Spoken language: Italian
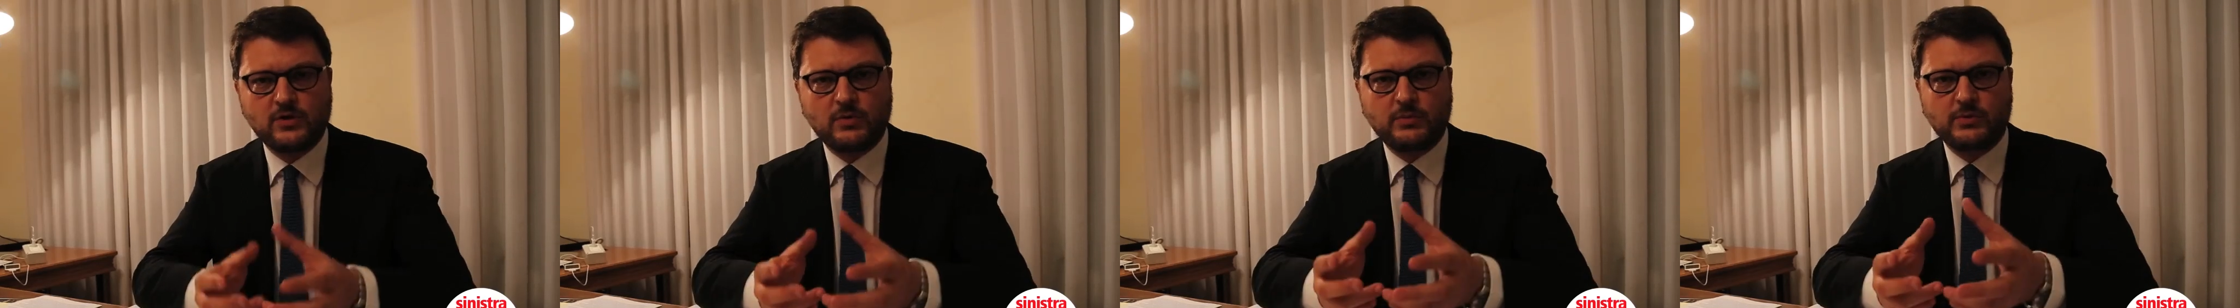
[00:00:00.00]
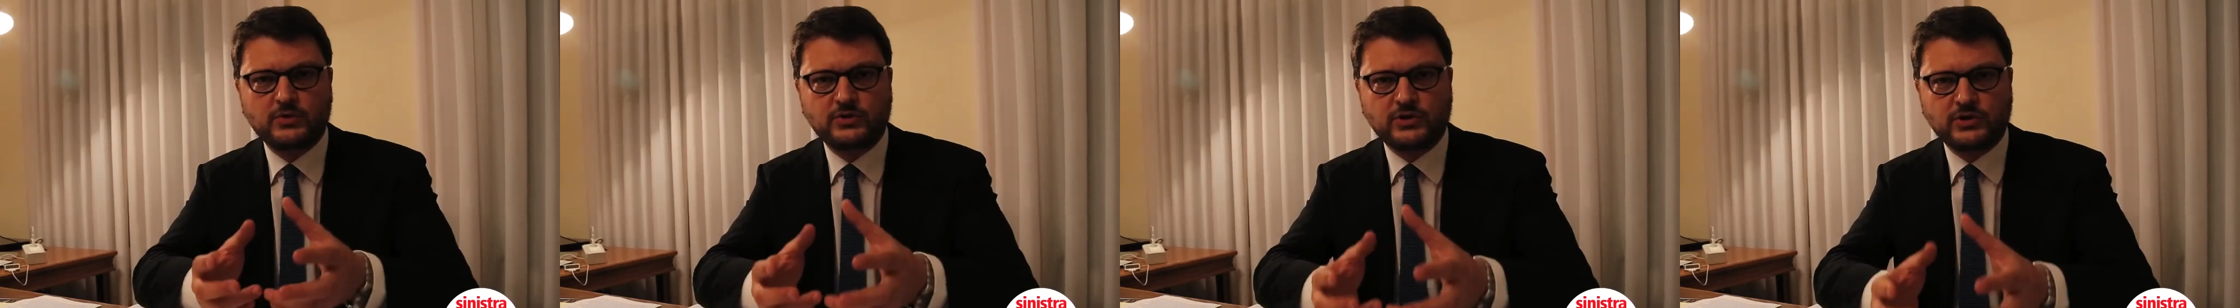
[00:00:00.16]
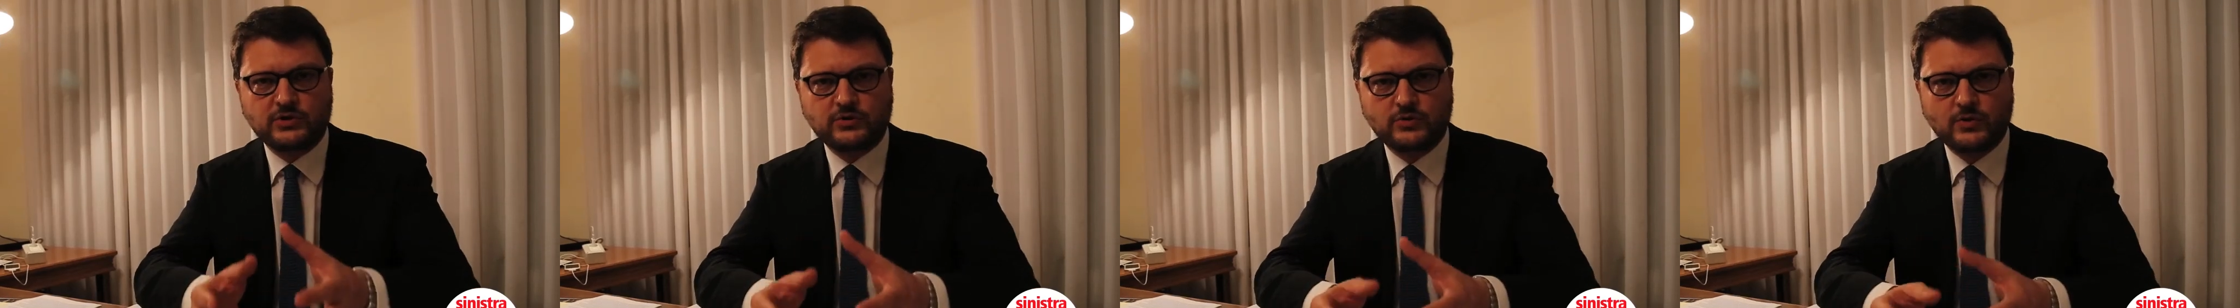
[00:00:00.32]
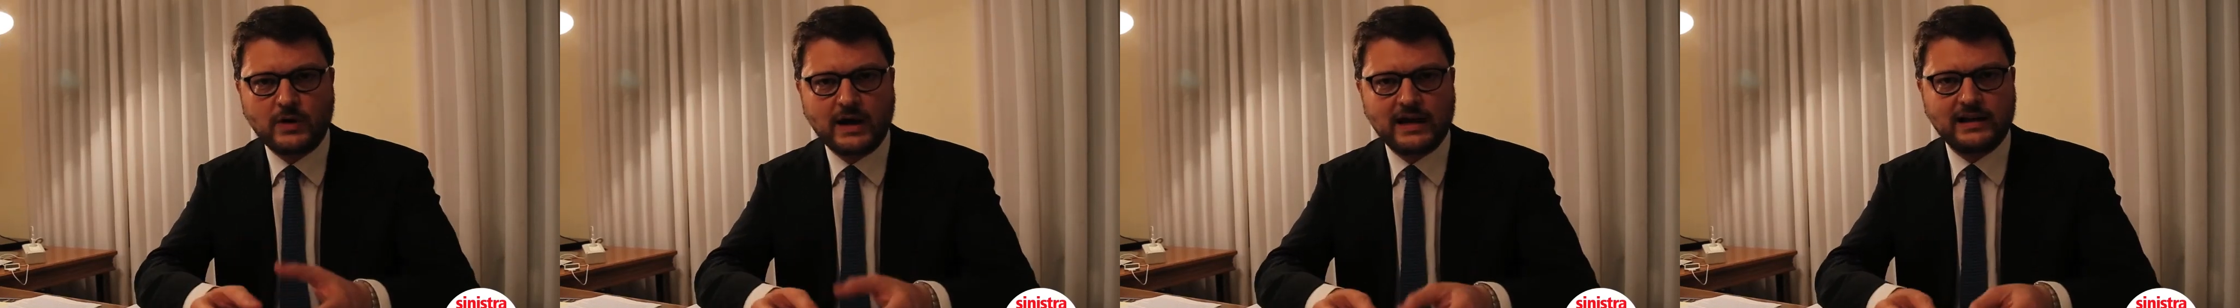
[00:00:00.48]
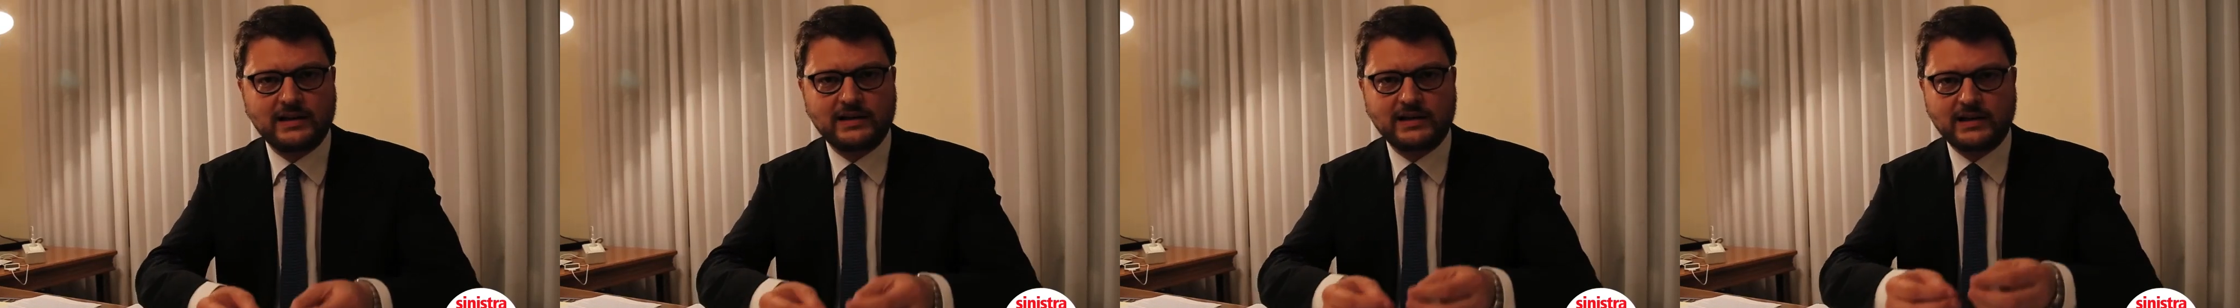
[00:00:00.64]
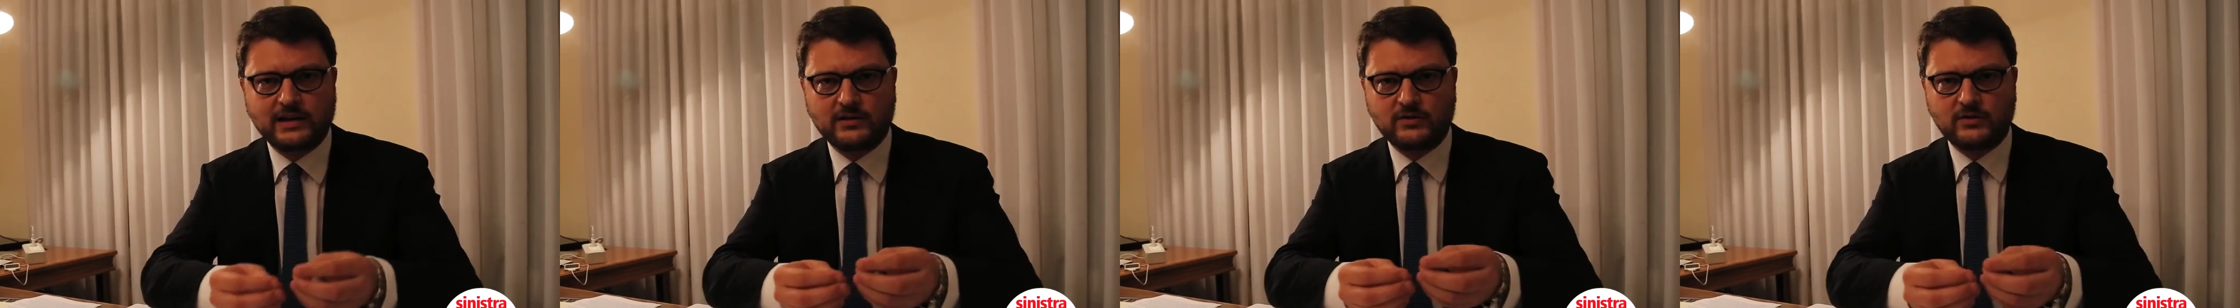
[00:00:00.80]

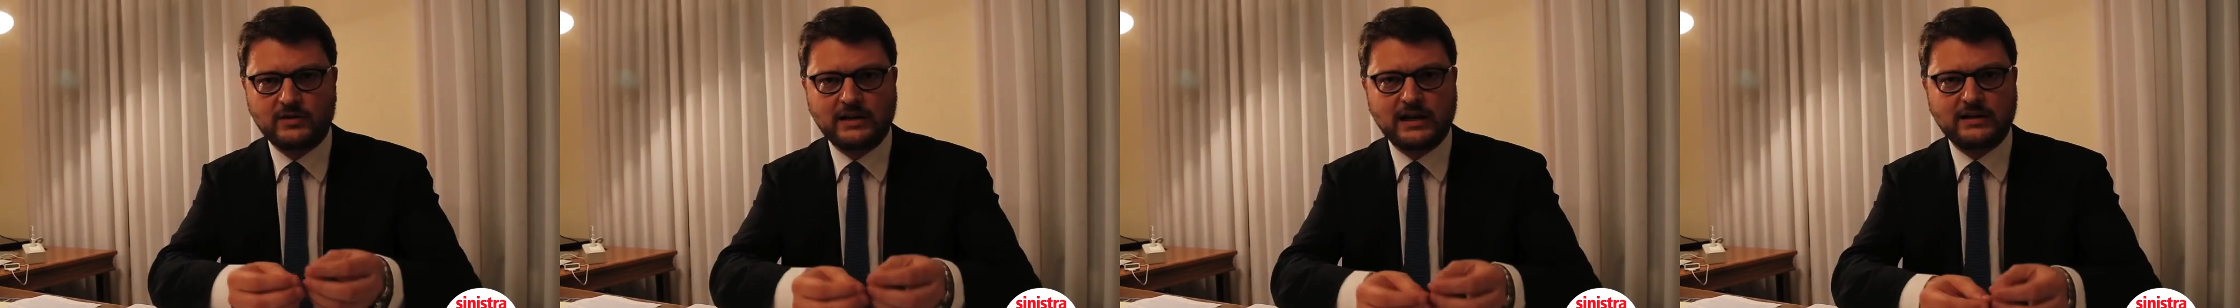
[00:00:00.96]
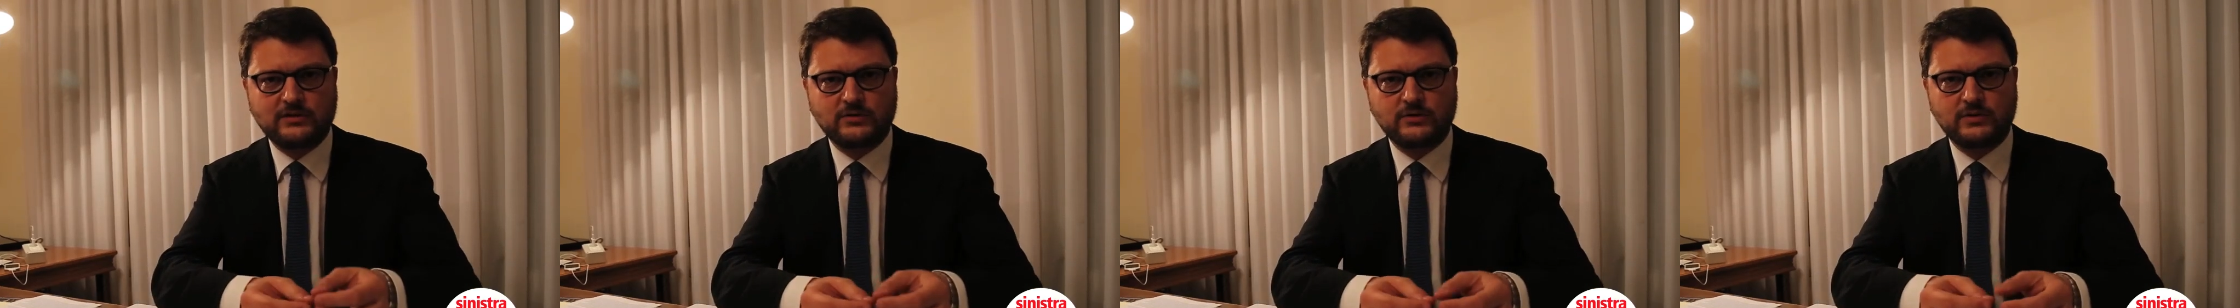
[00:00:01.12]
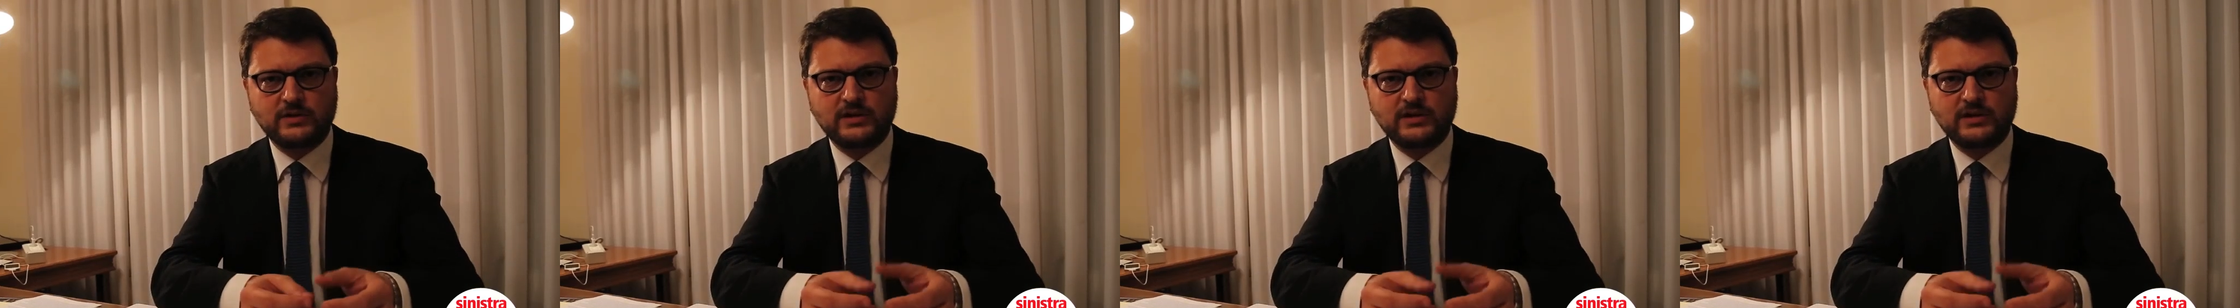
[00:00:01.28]
omosessuali che non hanno